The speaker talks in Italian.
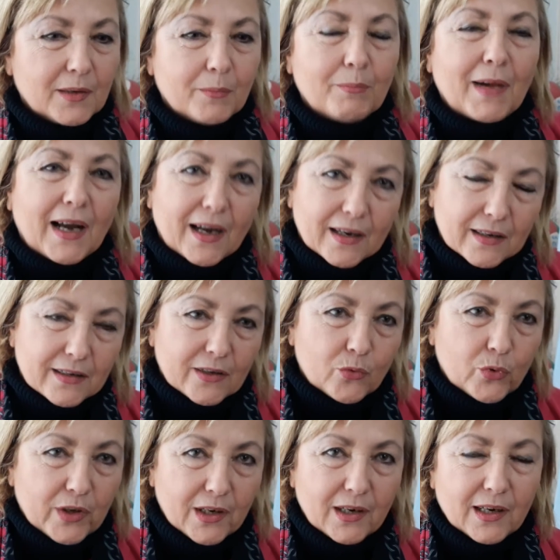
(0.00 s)
ma anche
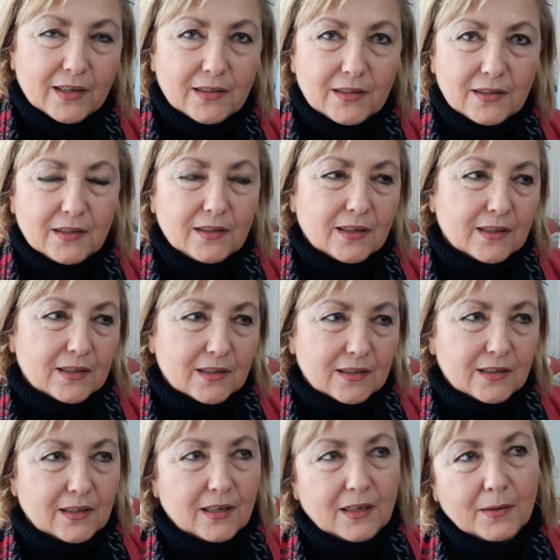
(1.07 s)
quella di
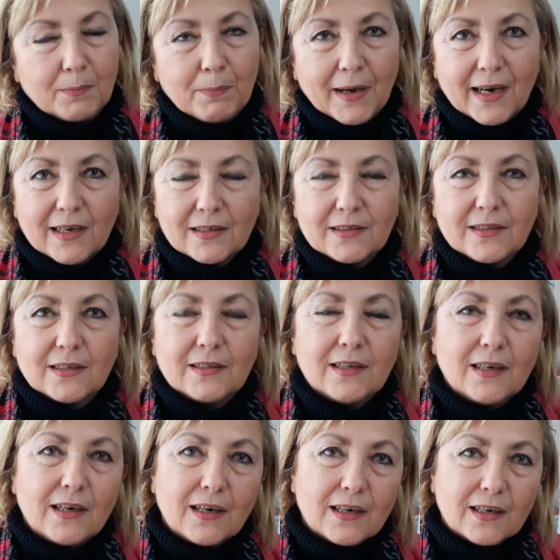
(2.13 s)
eh, parte
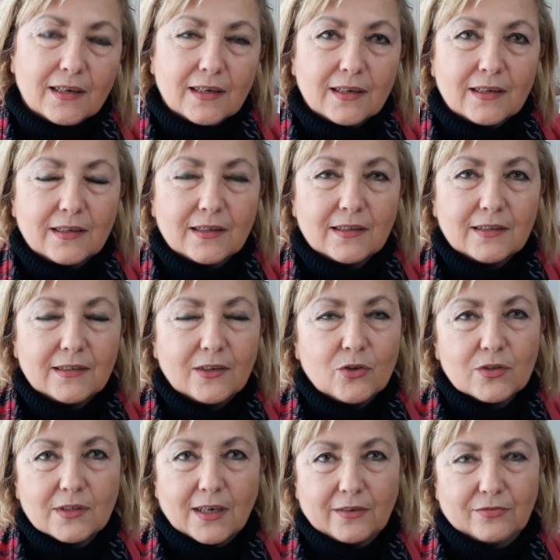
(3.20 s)
della, dello
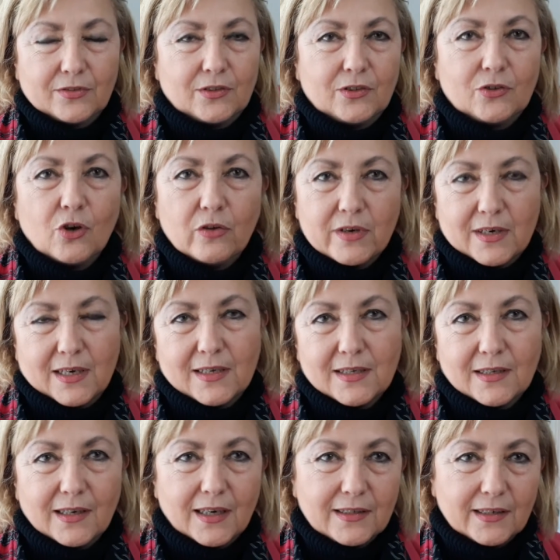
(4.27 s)
staff di
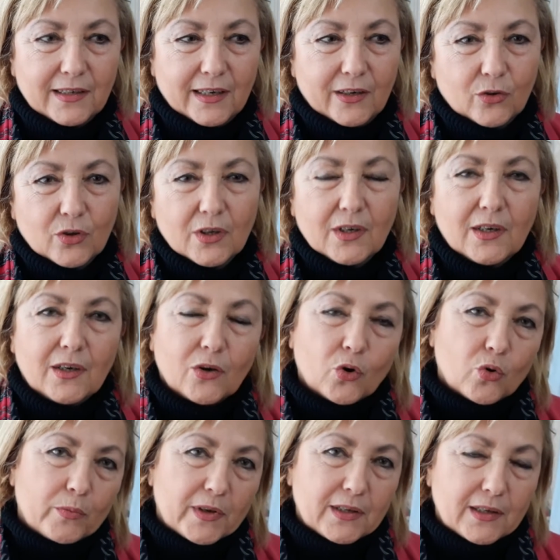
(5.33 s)
governance dell'Ateneo
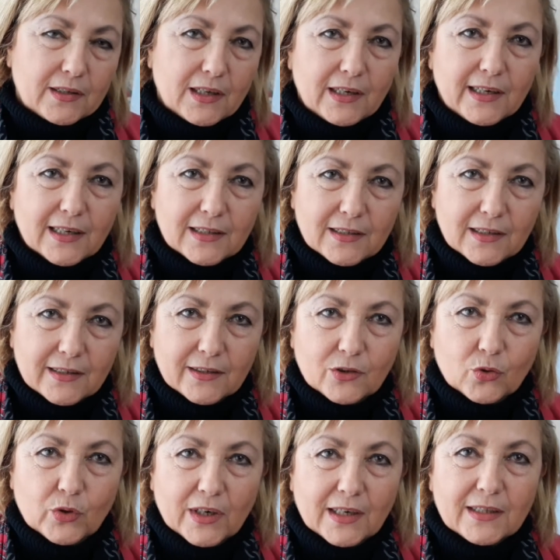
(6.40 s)
come delegata del
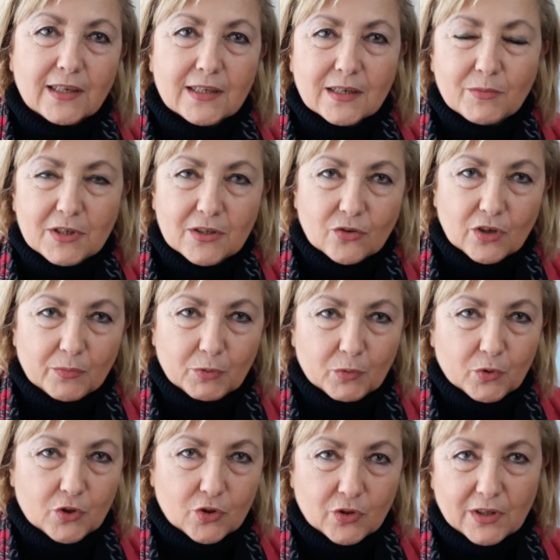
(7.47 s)
Rettore alla terza missione e
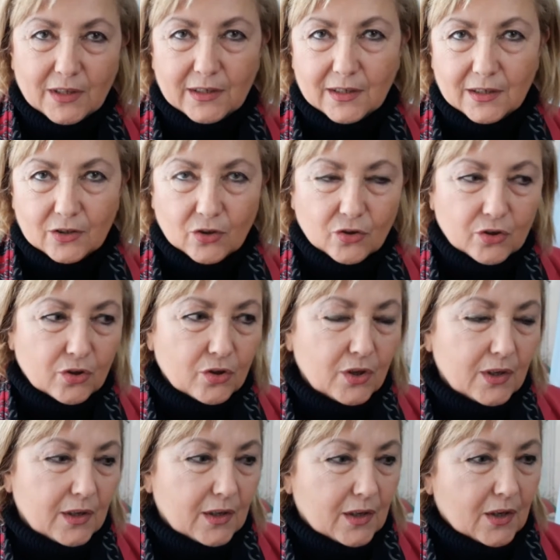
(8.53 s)
promozione del
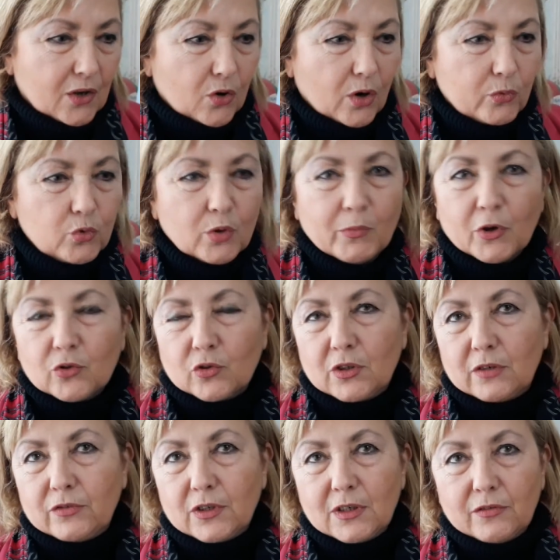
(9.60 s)
territorio ho avuto modo
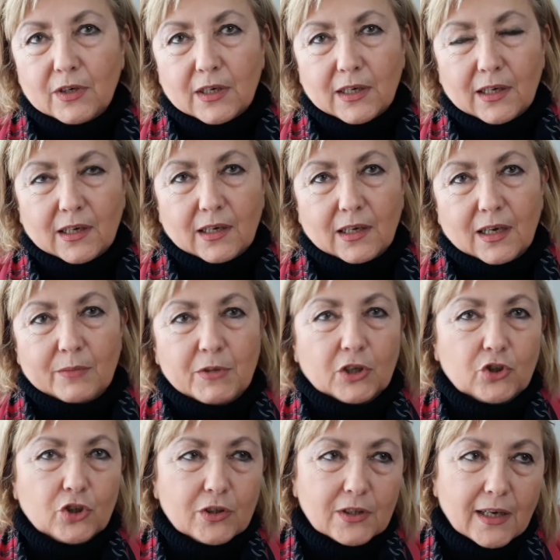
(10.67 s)
di vivere la mia
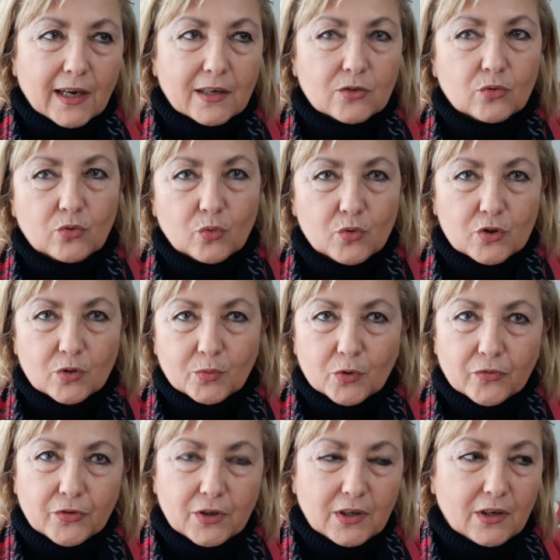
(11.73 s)
città sotto questo
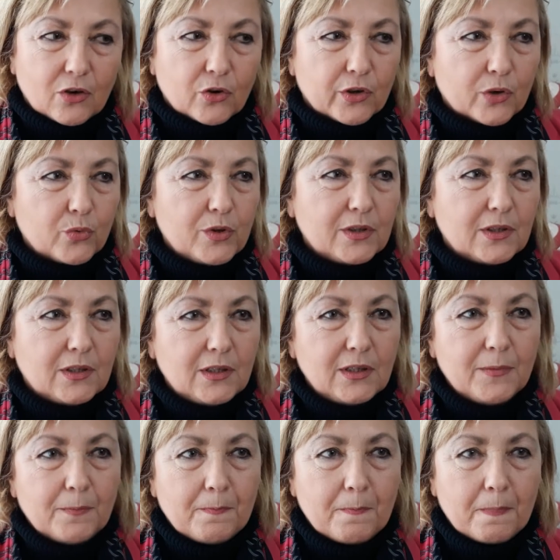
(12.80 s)
profilo e quindi
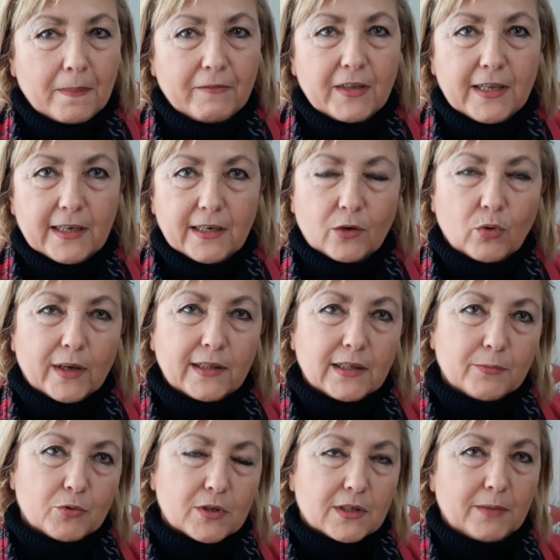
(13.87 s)
di mh, mm, vedere
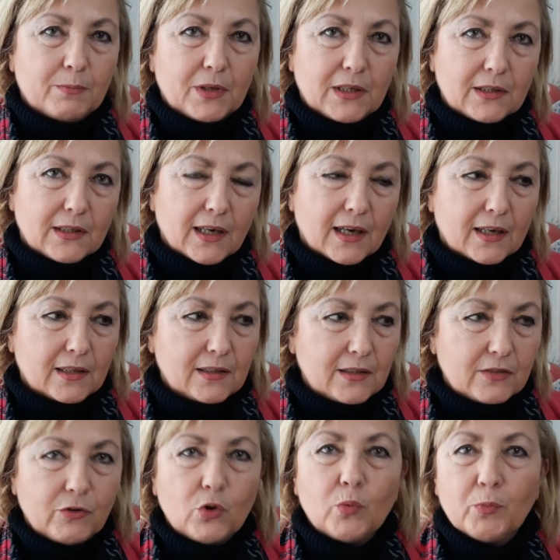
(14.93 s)
quante possibilità di
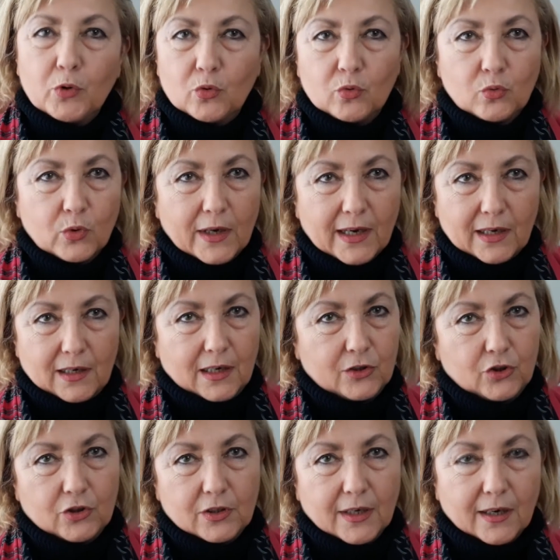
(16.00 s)
sviluppo culturale la
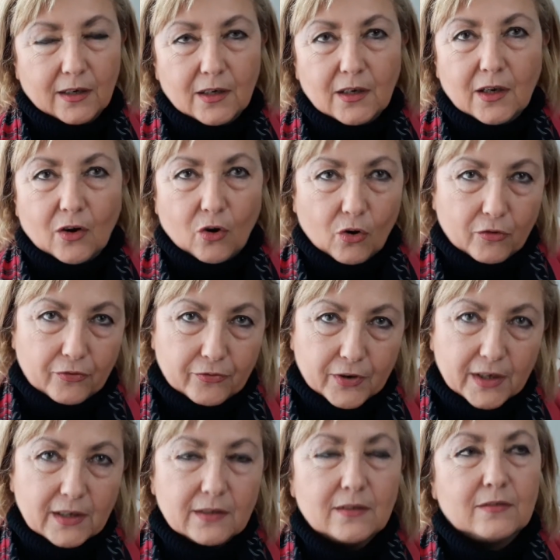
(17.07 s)
città
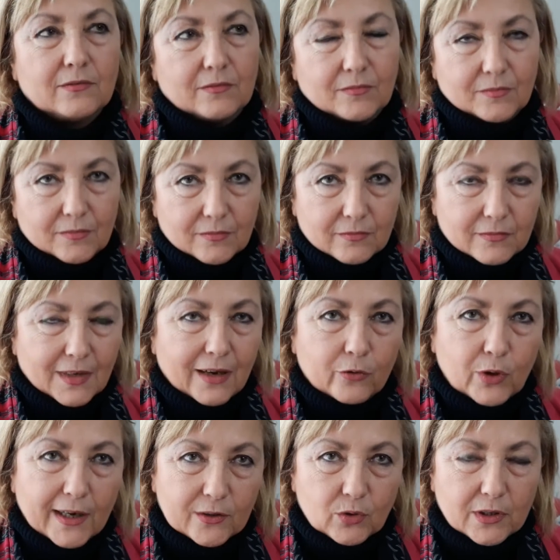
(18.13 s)
offre, mh, mm,
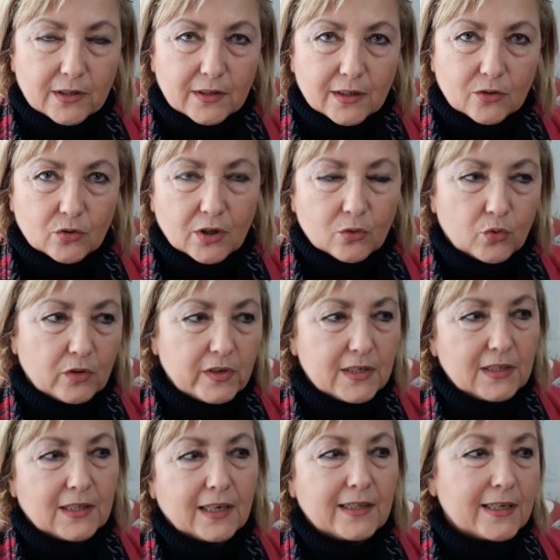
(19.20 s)
lavorando all'interno
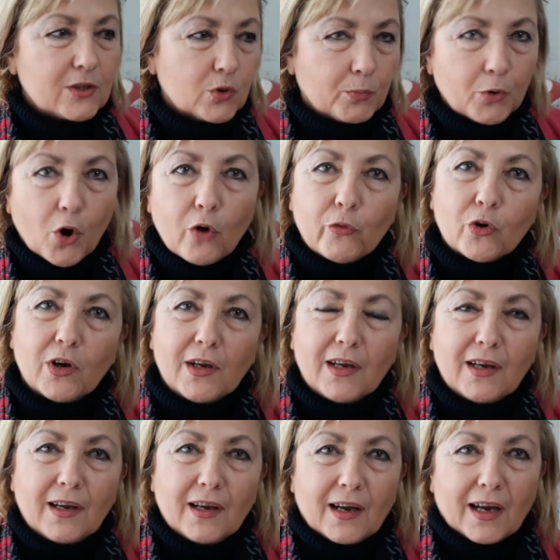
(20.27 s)
dell'università, adesso provo
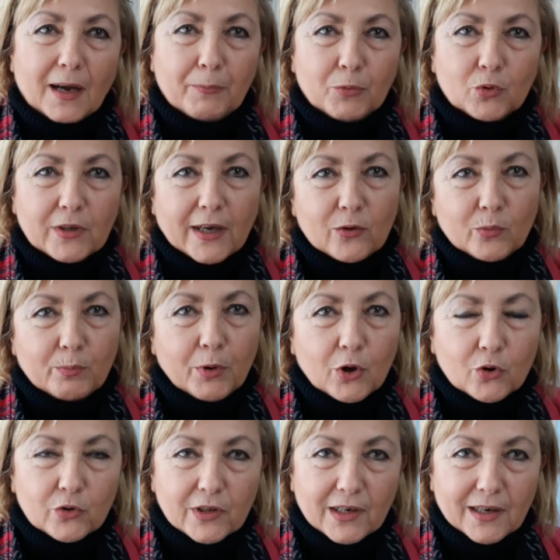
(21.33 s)
a portare un
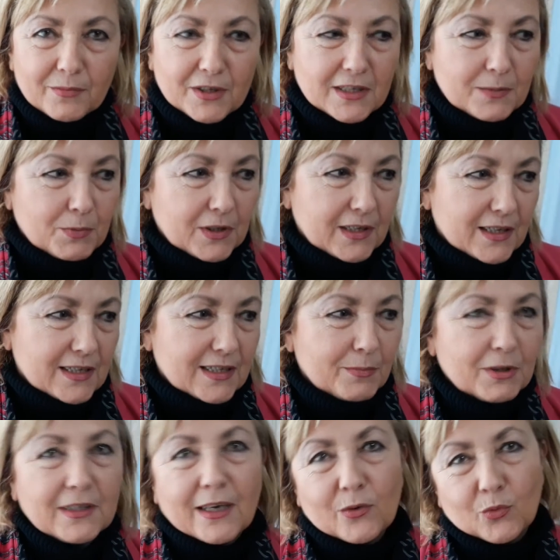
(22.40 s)
poco della mia esperienza
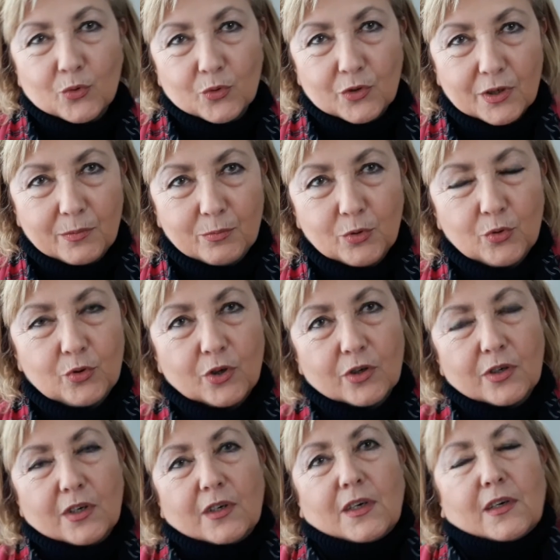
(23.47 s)
per dare un
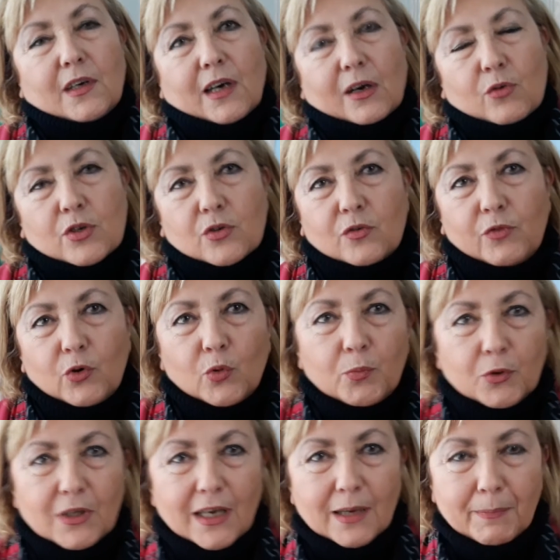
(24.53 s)
contributo a questo
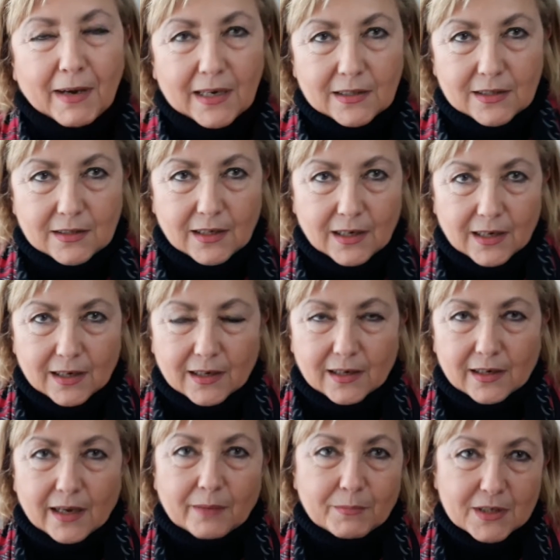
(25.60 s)
sviluppo dalla parte
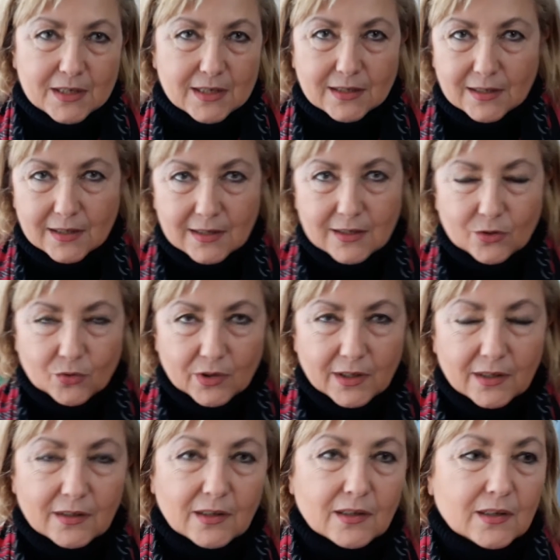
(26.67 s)
dell'amministrazione.
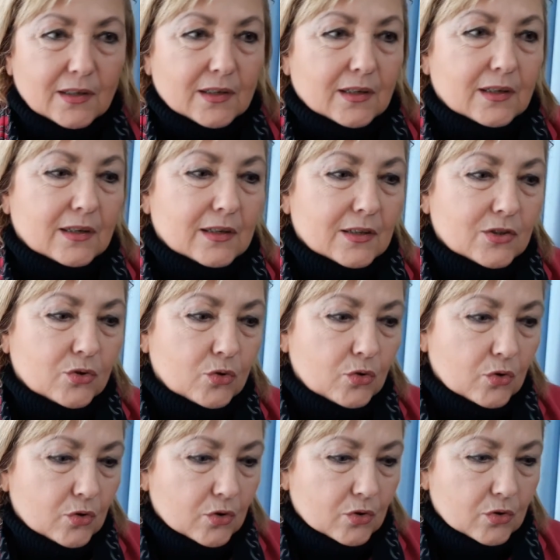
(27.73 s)
Eh,
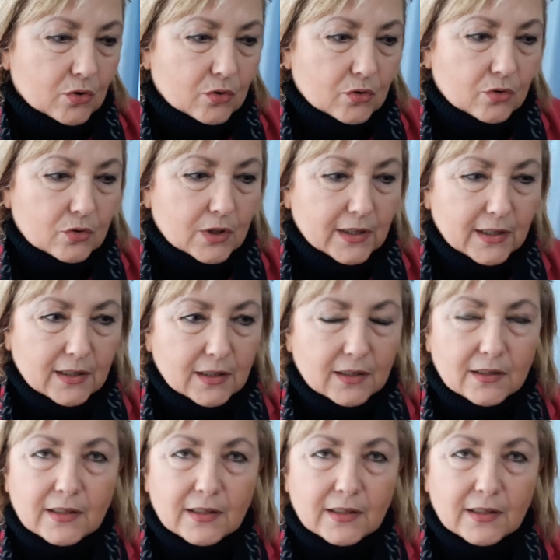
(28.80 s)
sono tre